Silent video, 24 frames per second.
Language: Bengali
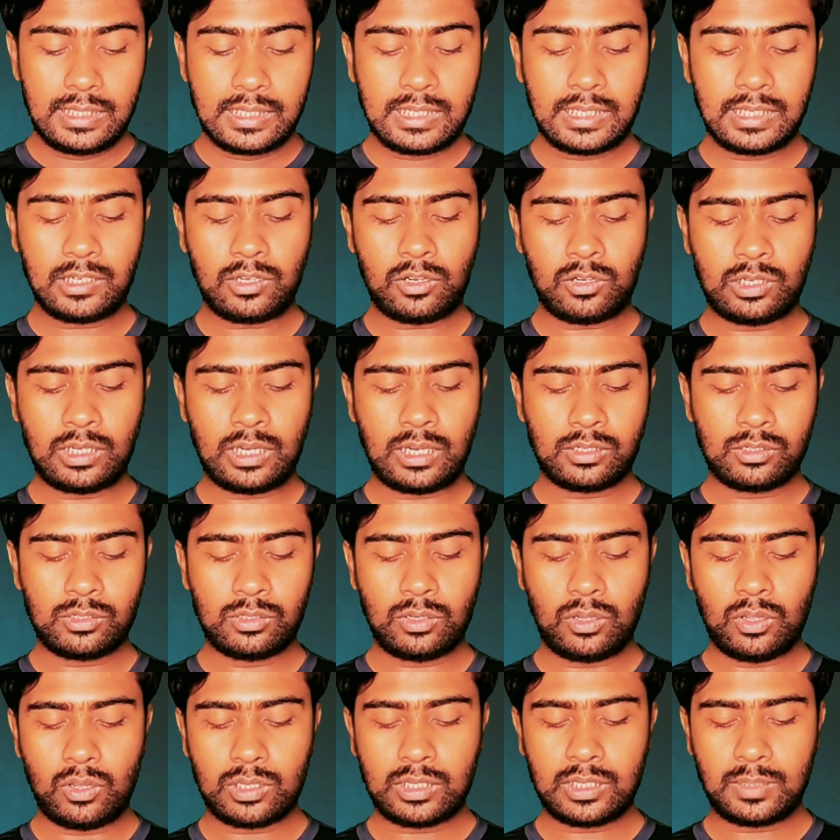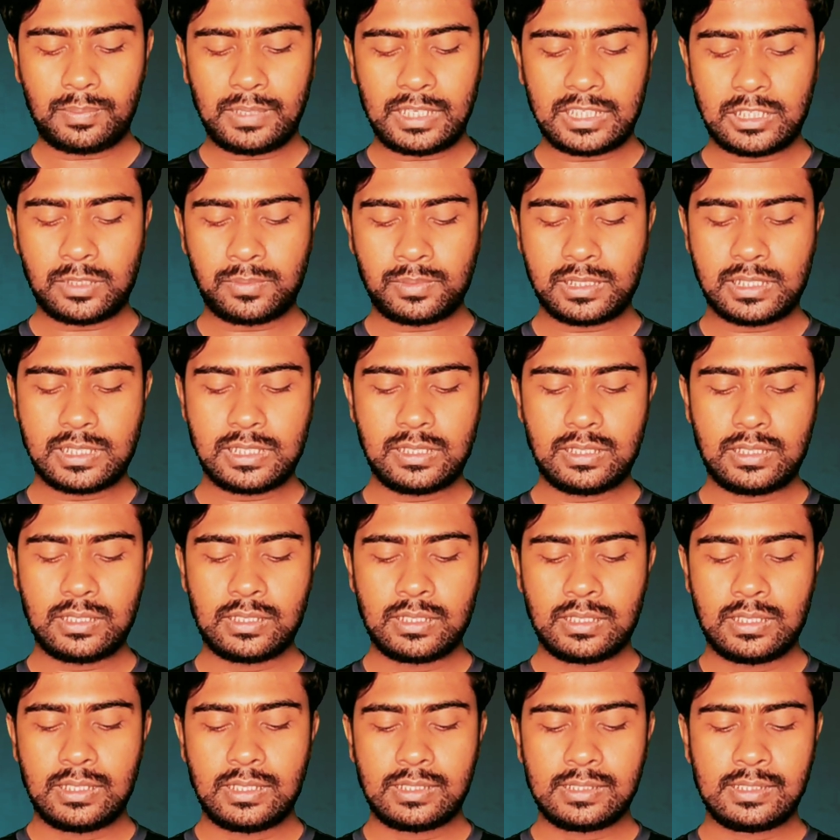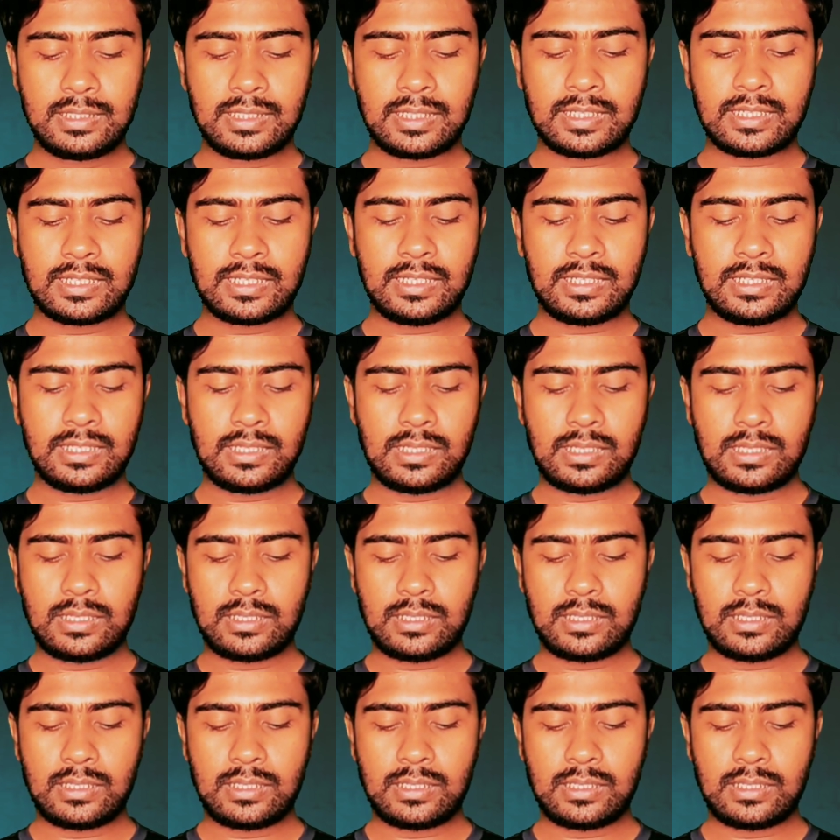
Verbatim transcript: এখানে অন্যান্য লকের পাশাপাশি যেটি